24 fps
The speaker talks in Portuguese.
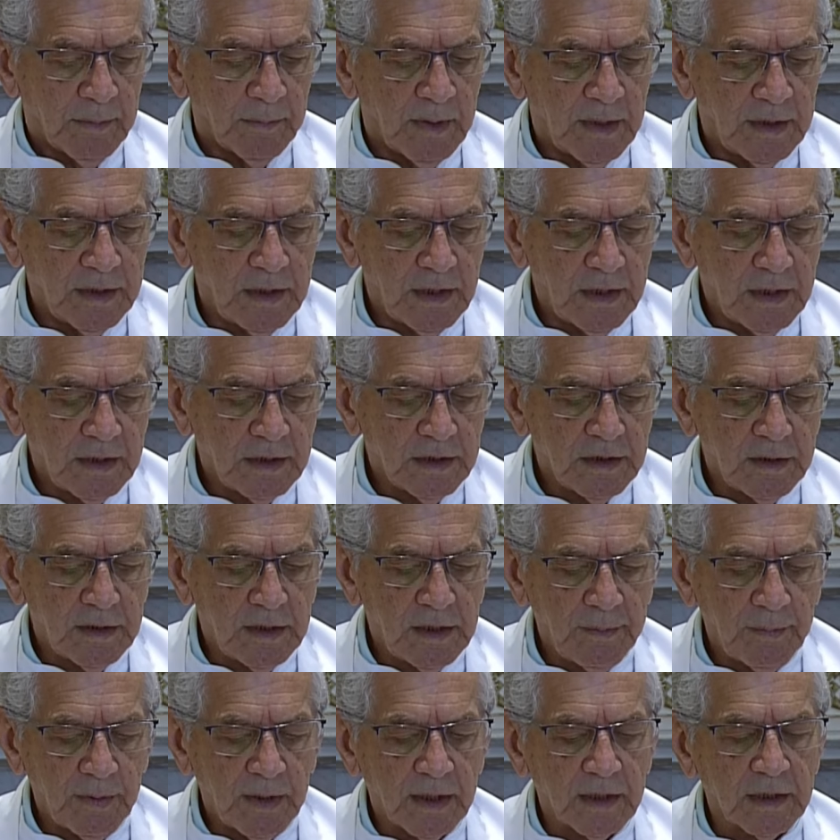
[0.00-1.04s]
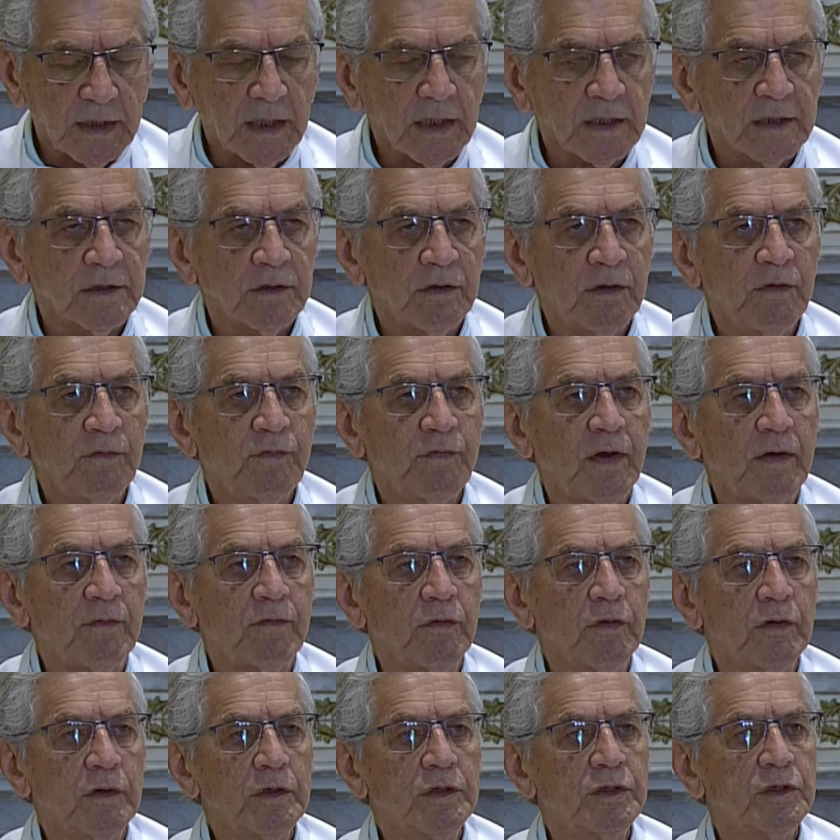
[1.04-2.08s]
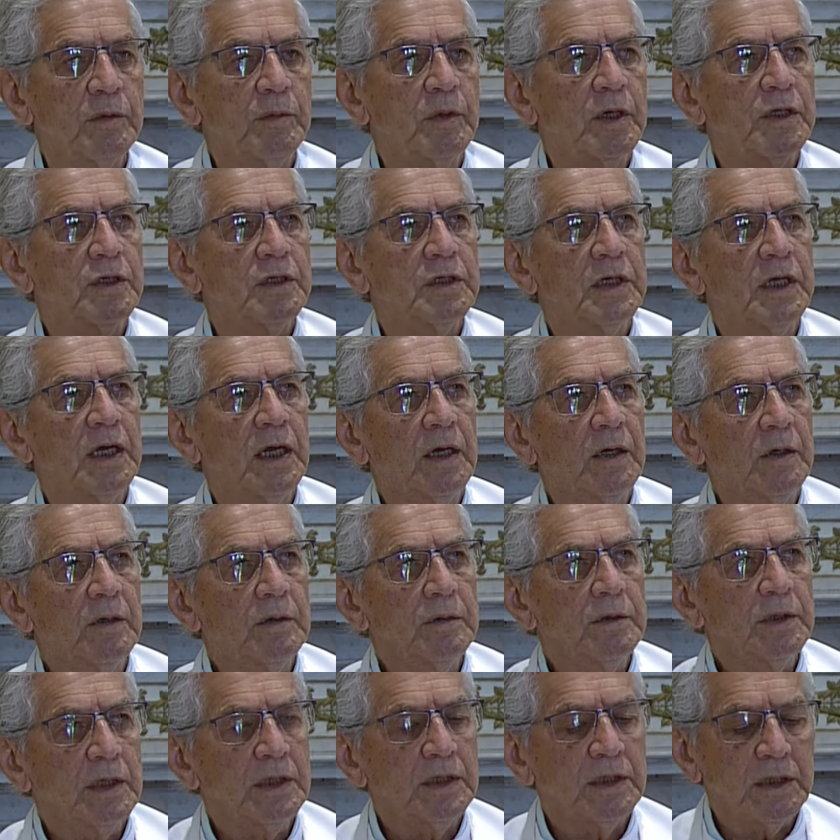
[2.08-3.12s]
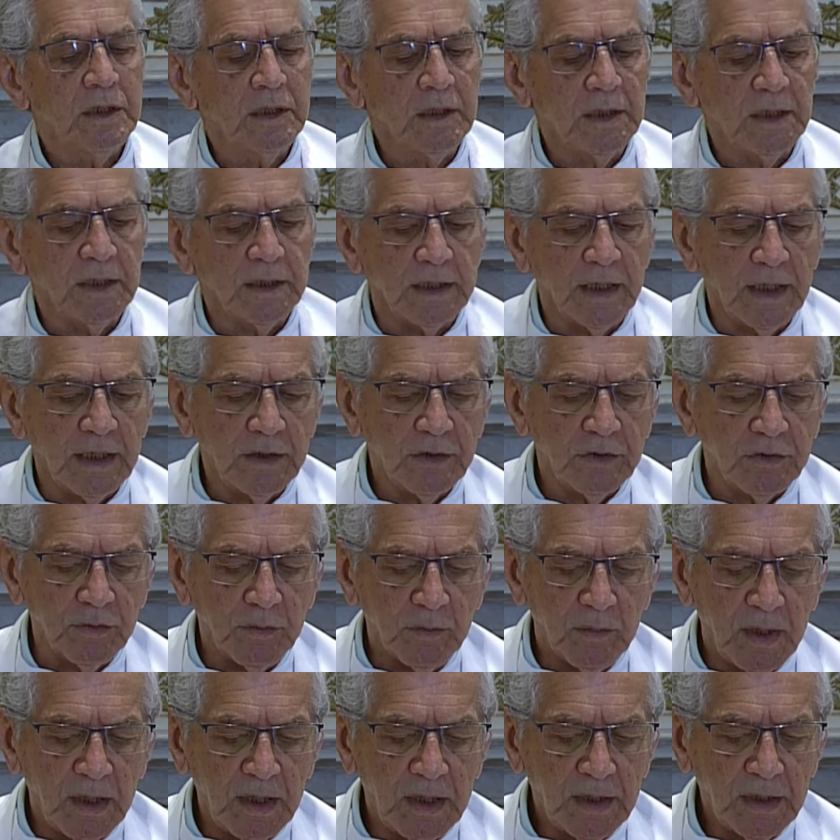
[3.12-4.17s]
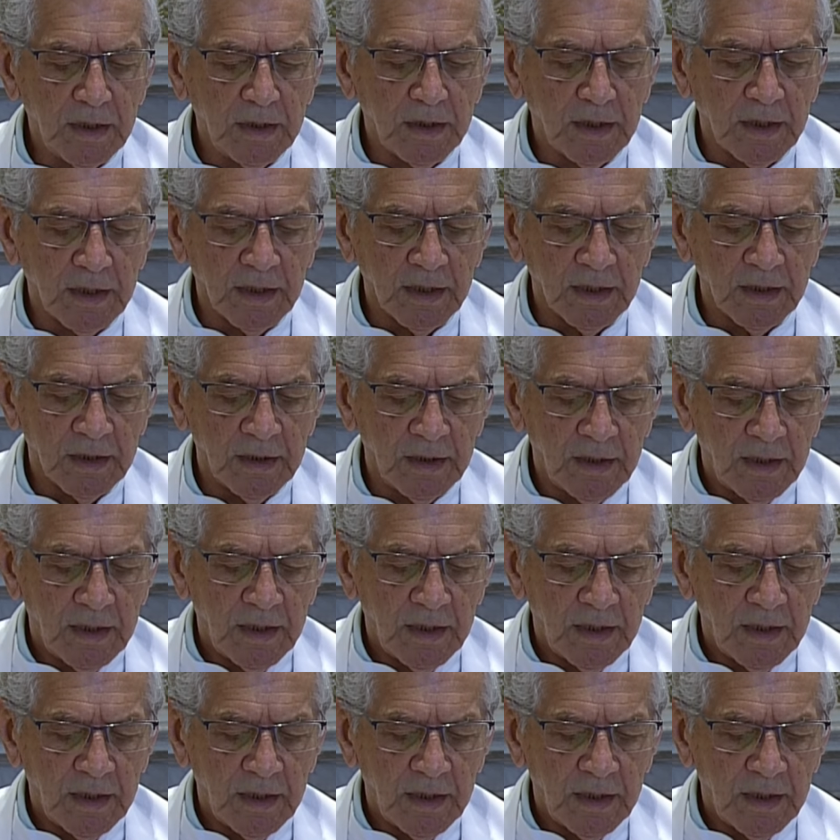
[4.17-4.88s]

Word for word: bandeira de libertação em favor, de um modo geral, da dignidade humana.